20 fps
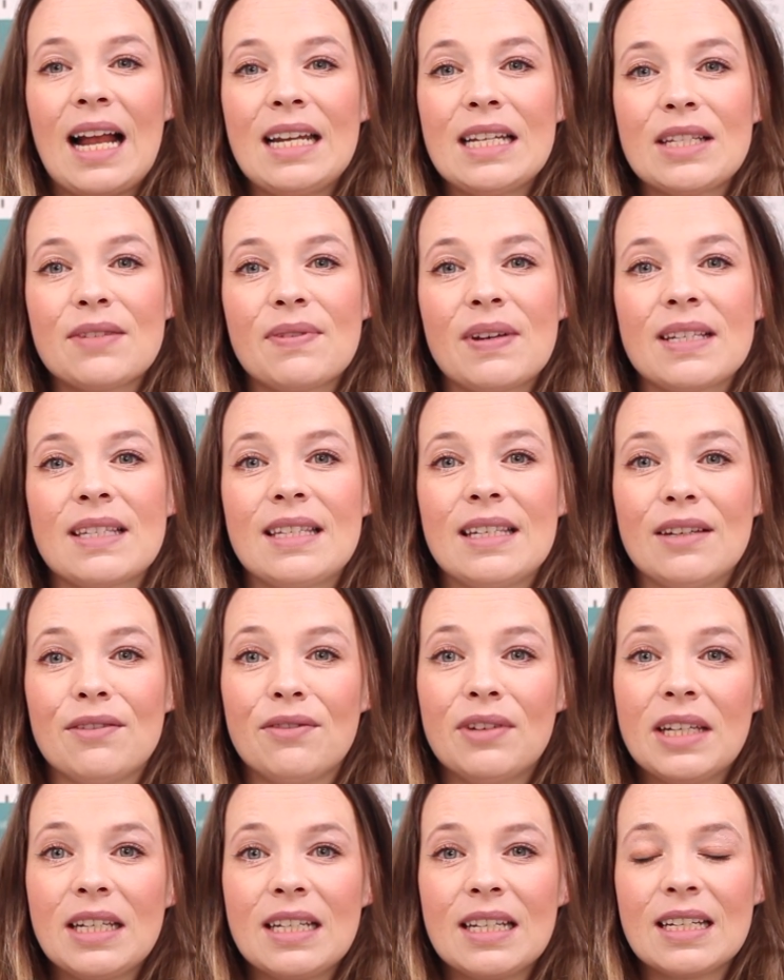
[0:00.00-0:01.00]
Alles, was
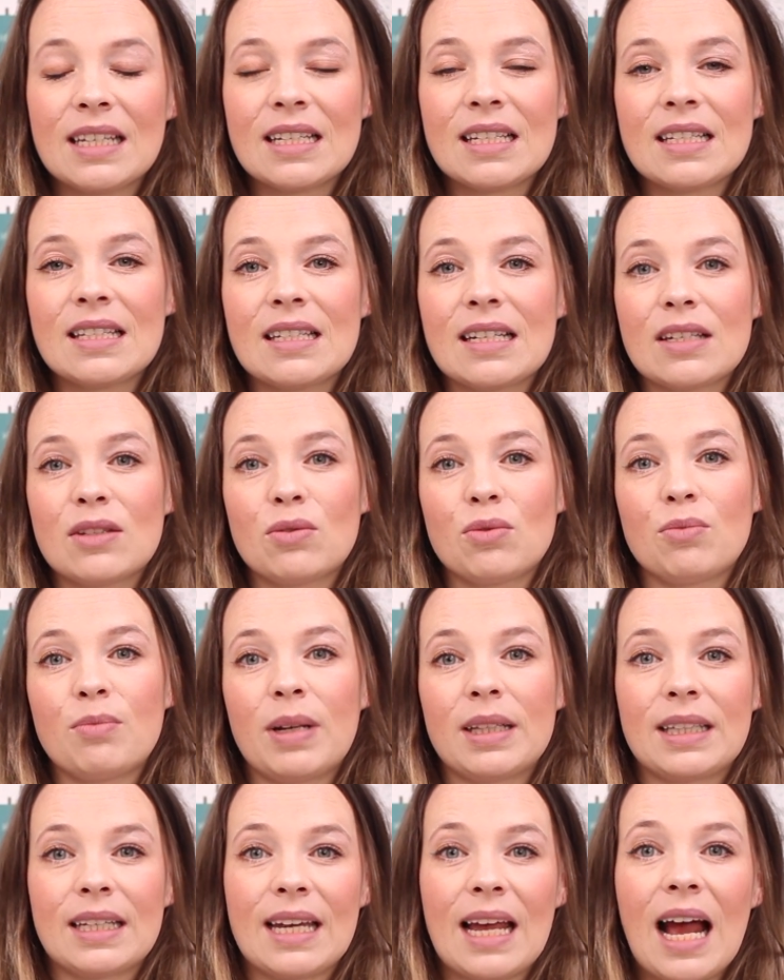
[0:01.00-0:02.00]
hier wichtig ist, dass du
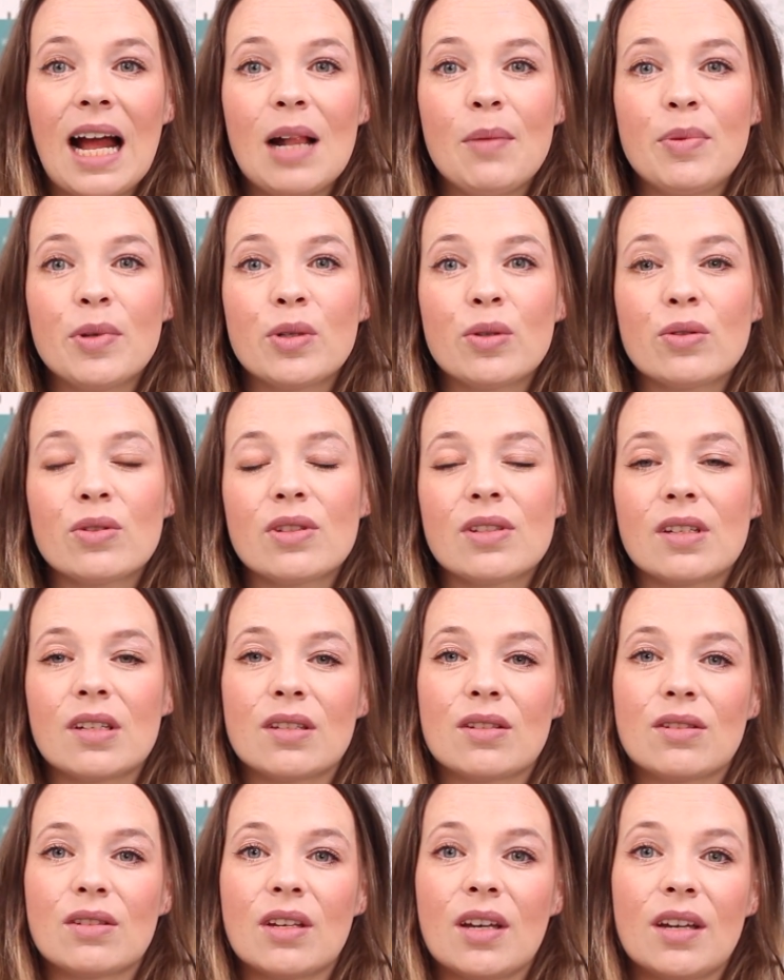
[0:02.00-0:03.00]
ein Material benutzt,
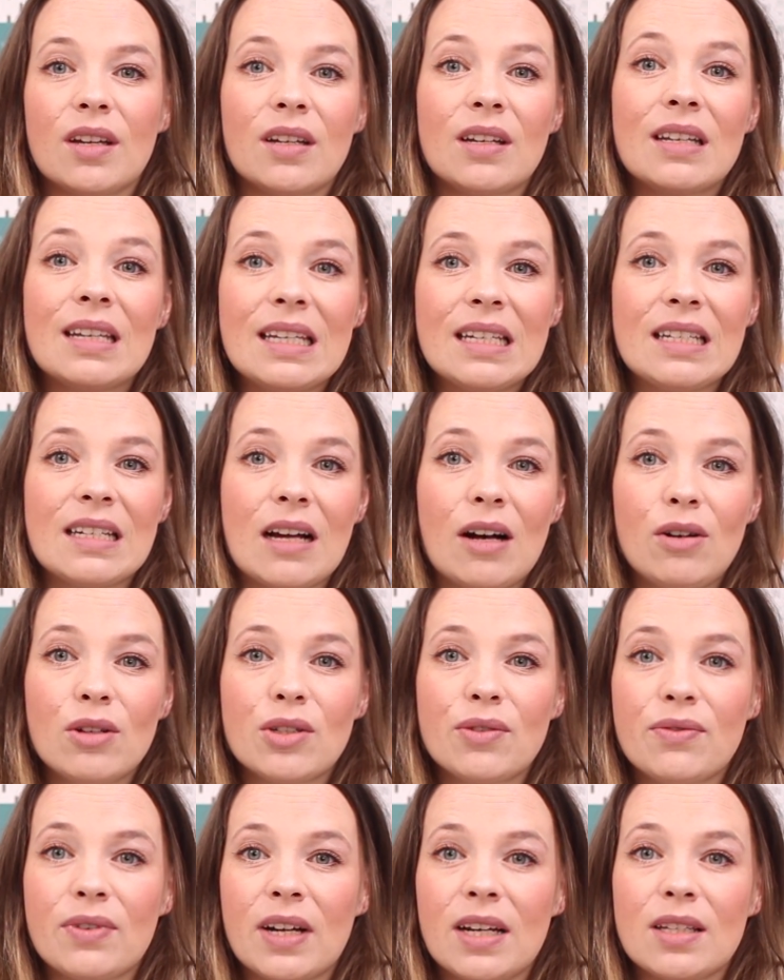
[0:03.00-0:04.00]
das äh, nicht
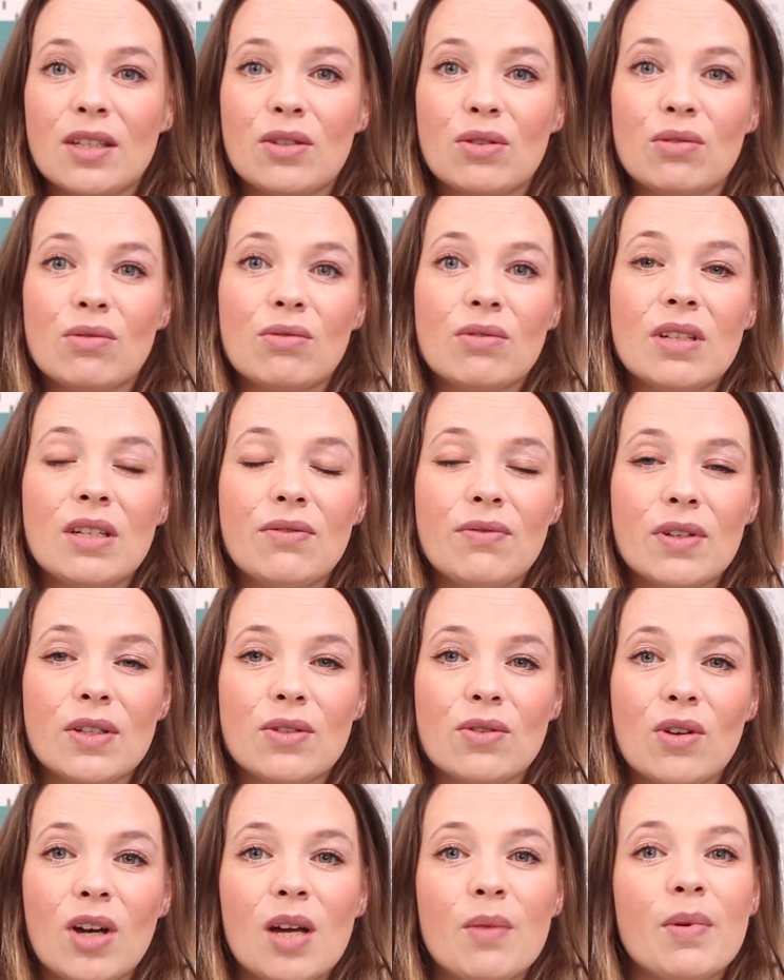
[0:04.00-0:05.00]
ausfranst und du nicht
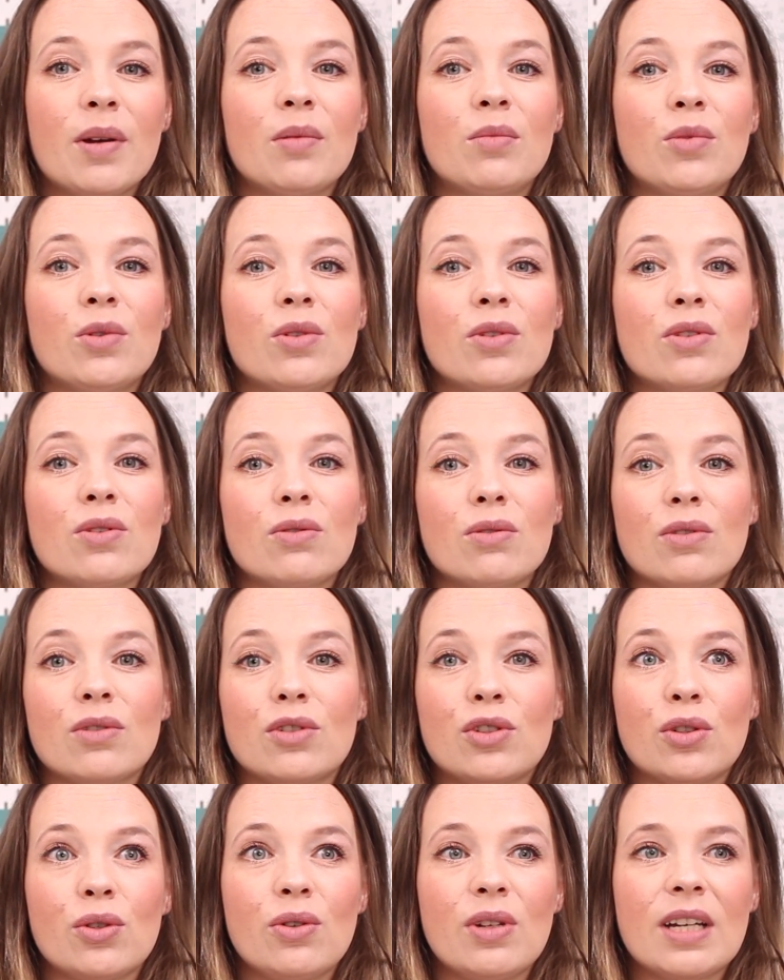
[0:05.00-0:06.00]
versäubern musst
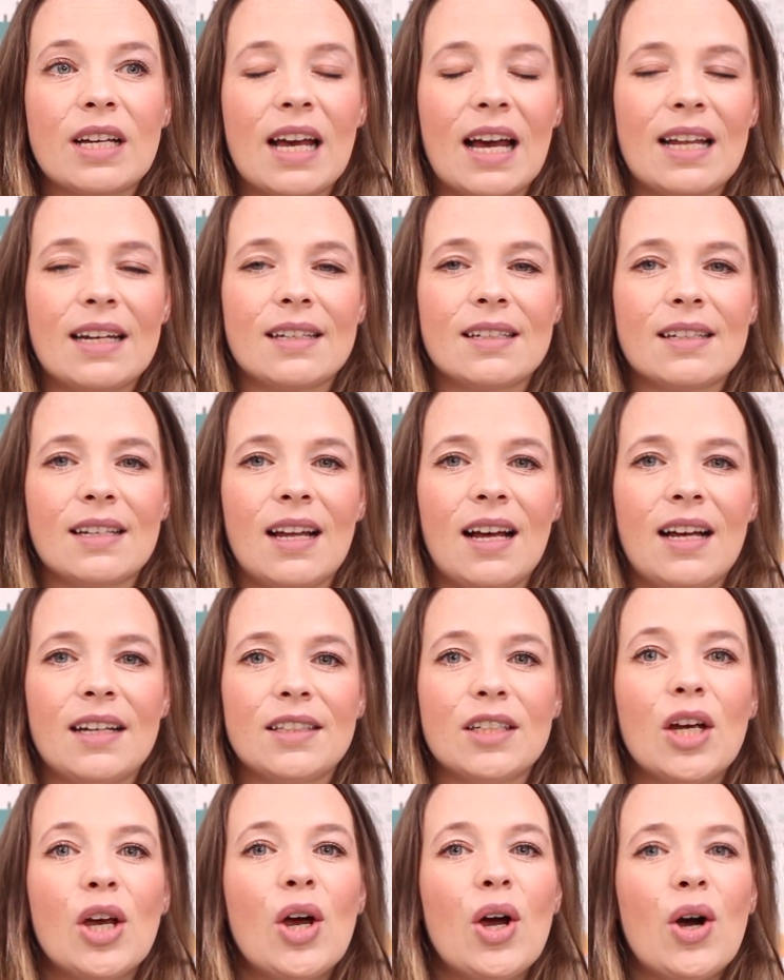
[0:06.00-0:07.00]
und schöne Kanten
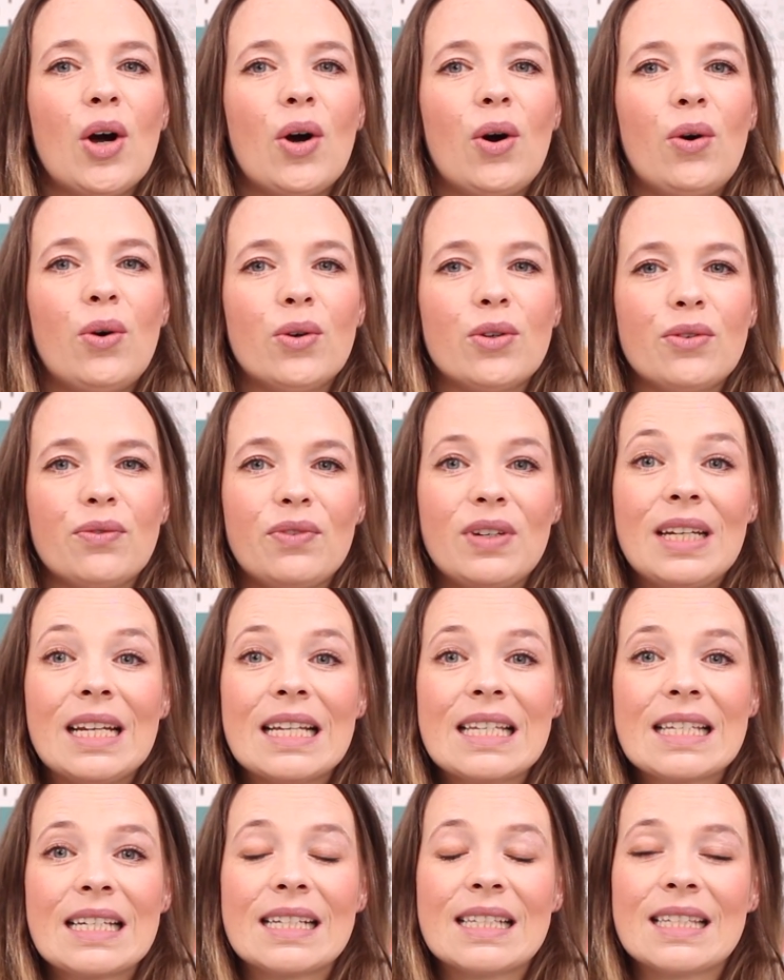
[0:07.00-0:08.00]
hat. Und wie
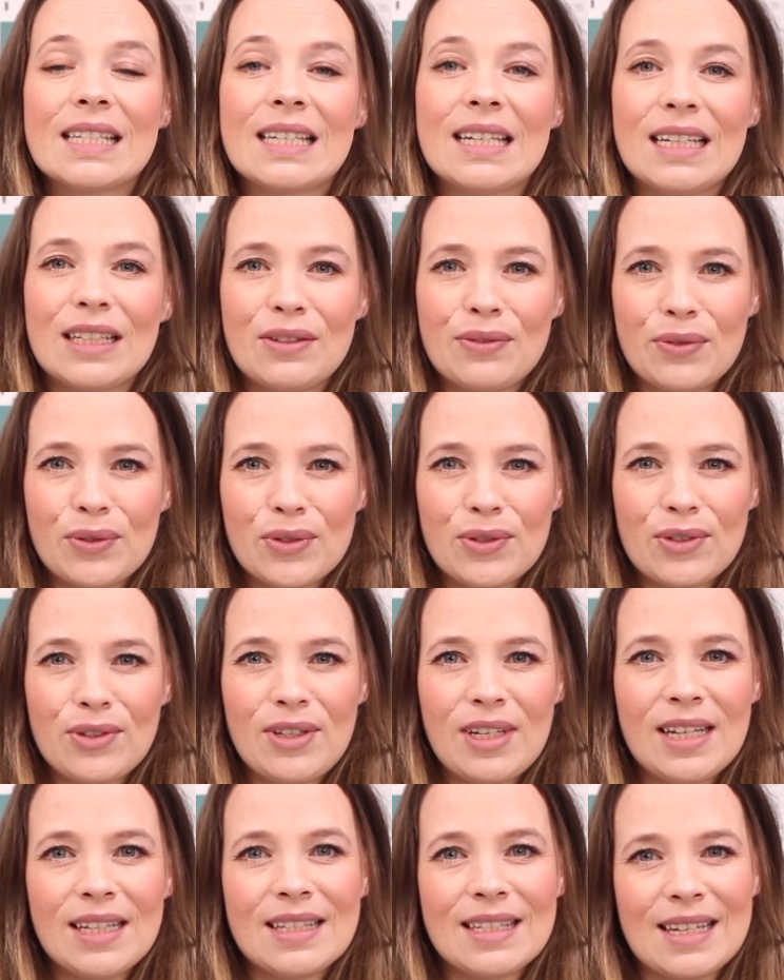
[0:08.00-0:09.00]
das Ganze jetzt
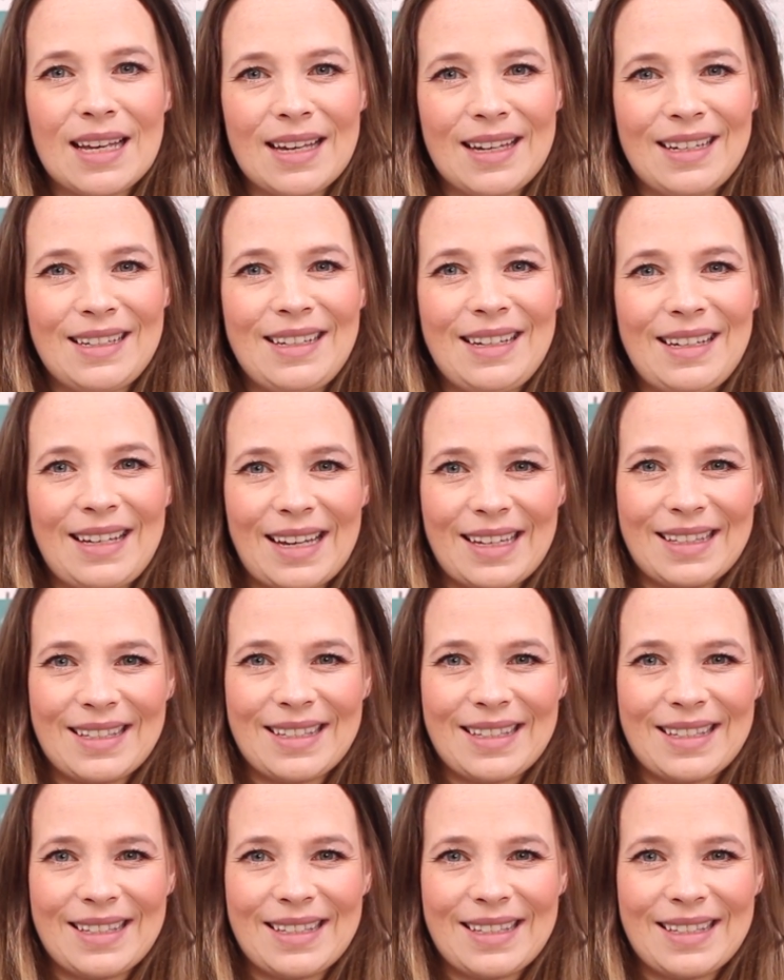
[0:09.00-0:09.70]
funktioniert, zeige ich dir